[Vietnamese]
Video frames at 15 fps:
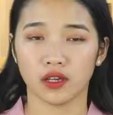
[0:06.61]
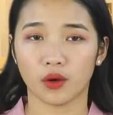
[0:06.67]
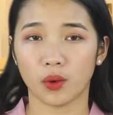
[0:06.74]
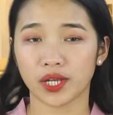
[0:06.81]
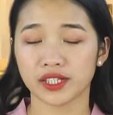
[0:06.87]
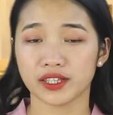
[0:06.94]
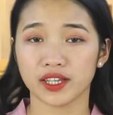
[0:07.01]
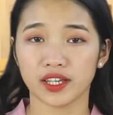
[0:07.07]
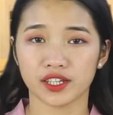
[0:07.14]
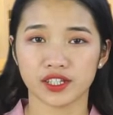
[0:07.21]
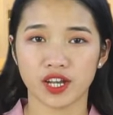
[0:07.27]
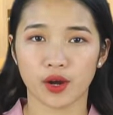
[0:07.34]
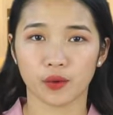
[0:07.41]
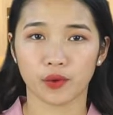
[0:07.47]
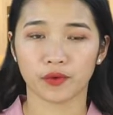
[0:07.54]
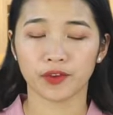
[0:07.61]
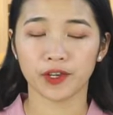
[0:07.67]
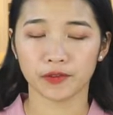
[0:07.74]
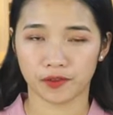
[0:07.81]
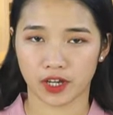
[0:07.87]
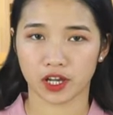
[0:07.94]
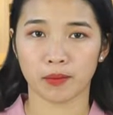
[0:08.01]
Kiều Anh xin kính chào quý
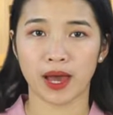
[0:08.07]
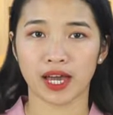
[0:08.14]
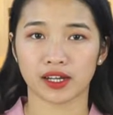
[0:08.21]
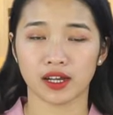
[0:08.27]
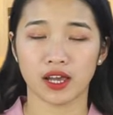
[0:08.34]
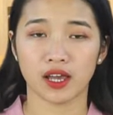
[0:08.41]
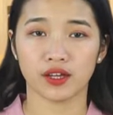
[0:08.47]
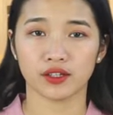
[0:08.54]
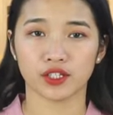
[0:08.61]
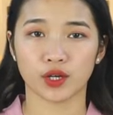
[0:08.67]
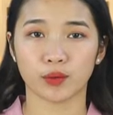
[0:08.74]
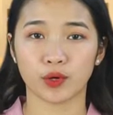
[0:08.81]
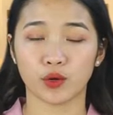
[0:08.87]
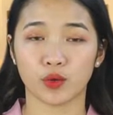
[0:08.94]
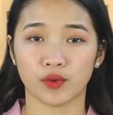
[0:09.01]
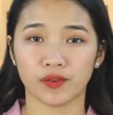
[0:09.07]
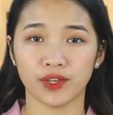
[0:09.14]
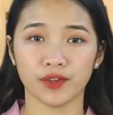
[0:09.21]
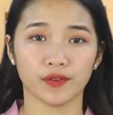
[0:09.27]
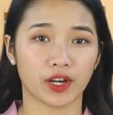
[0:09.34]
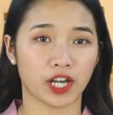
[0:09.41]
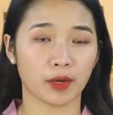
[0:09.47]
vị và các bạn. Chào mừng quý
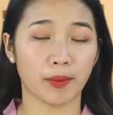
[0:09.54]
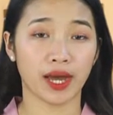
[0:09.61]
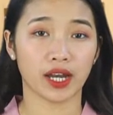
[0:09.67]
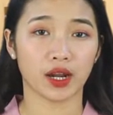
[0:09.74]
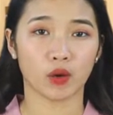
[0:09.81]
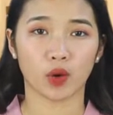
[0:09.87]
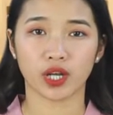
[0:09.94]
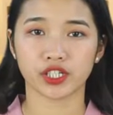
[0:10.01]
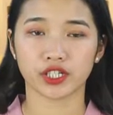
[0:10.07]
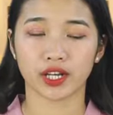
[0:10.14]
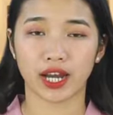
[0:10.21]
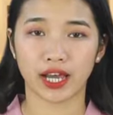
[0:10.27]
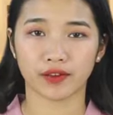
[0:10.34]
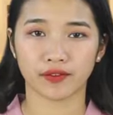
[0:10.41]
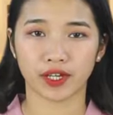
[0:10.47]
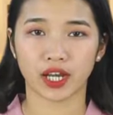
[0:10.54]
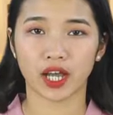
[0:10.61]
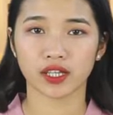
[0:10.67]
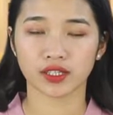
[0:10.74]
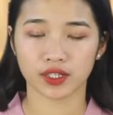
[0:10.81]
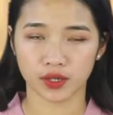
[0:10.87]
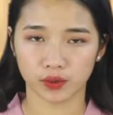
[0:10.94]
vị và các bạn đã quay trở lại với
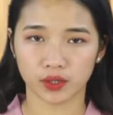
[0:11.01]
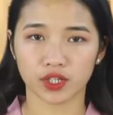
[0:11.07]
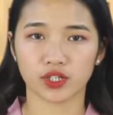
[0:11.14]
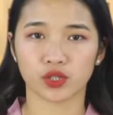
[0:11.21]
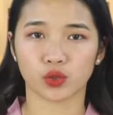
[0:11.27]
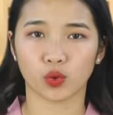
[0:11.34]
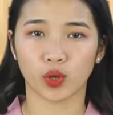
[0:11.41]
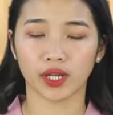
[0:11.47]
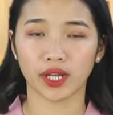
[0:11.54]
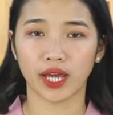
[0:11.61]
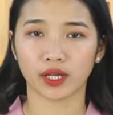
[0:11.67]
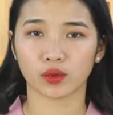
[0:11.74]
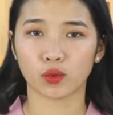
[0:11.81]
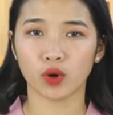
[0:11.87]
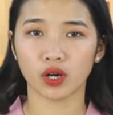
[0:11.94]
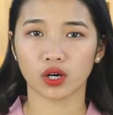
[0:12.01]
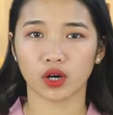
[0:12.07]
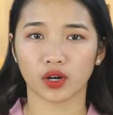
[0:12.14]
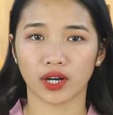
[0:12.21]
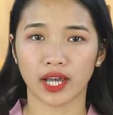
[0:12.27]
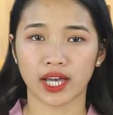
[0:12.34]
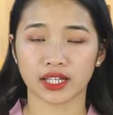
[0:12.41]
kênh siêu thị trực tuyến Hàn Quốc
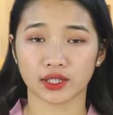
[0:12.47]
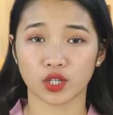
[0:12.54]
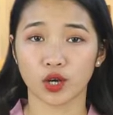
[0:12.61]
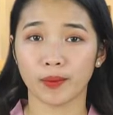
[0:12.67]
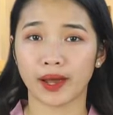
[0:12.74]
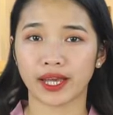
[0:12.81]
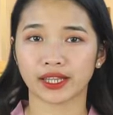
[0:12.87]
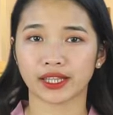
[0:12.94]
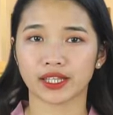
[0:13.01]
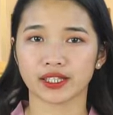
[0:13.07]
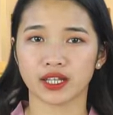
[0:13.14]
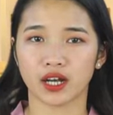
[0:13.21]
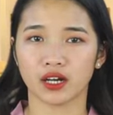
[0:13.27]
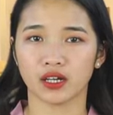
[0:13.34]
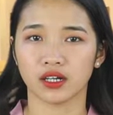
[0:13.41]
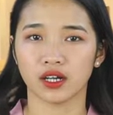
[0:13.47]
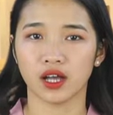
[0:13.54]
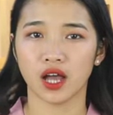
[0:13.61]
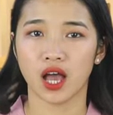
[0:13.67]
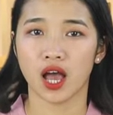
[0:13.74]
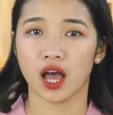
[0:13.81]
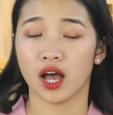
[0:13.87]
Korea Shop 24 giờ. Ở
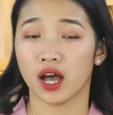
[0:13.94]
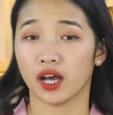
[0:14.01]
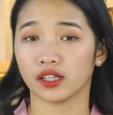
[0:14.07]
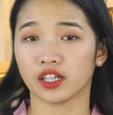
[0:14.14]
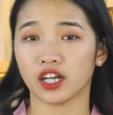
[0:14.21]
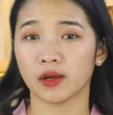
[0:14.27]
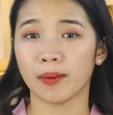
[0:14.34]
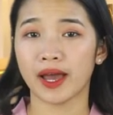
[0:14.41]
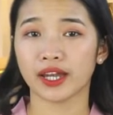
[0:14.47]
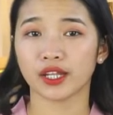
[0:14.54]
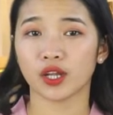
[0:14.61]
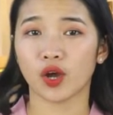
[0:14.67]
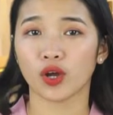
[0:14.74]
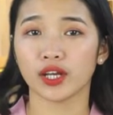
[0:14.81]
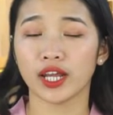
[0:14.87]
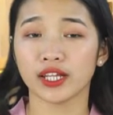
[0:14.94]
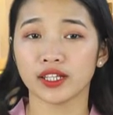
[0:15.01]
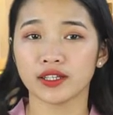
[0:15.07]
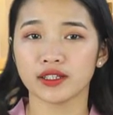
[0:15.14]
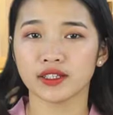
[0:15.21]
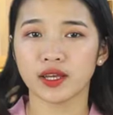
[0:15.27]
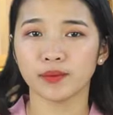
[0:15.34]
ờ, thưa các bạn, nói đến
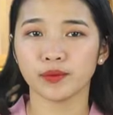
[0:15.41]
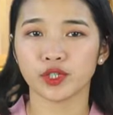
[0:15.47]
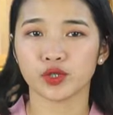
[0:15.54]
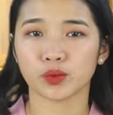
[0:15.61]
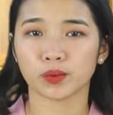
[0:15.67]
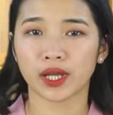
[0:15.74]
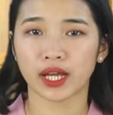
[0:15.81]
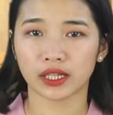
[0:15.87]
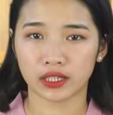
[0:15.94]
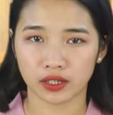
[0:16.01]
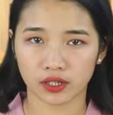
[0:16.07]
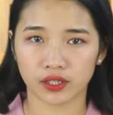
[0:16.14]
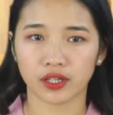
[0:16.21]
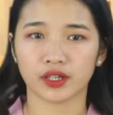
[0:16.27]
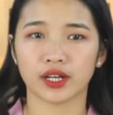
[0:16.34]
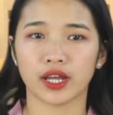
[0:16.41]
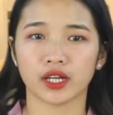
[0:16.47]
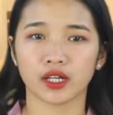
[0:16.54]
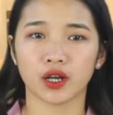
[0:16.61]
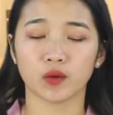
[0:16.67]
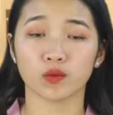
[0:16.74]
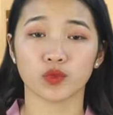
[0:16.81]
nhân sâm thì chúng ta thường nhớ
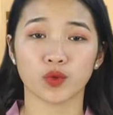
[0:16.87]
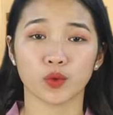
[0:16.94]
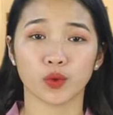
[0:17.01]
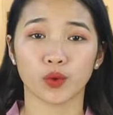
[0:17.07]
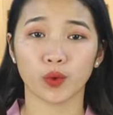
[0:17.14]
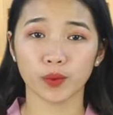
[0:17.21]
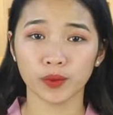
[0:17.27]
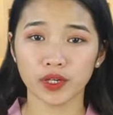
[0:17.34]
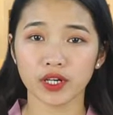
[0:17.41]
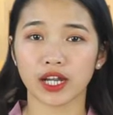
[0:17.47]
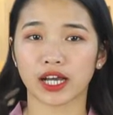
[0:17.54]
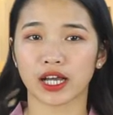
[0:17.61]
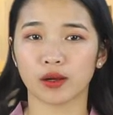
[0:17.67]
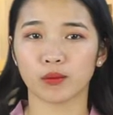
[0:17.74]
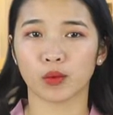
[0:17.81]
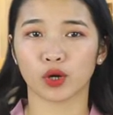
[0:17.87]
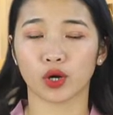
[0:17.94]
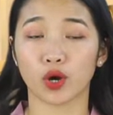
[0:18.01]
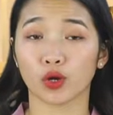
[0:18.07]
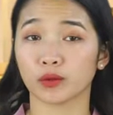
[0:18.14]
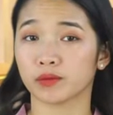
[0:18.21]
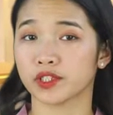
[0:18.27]
đến công dụng cũng như là các món
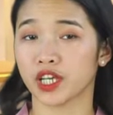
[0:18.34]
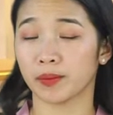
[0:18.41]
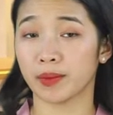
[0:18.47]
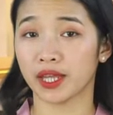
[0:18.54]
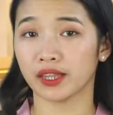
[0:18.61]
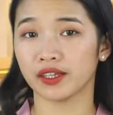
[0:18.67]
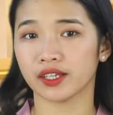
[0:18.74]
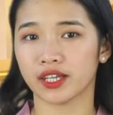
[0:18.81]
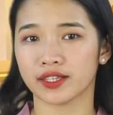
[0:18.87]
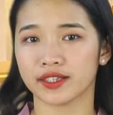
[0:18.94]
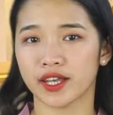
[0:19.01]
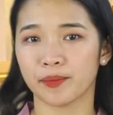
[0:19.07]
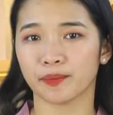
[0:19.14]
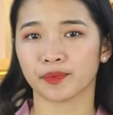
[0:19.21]
ngon chế biến từ nhân sâm.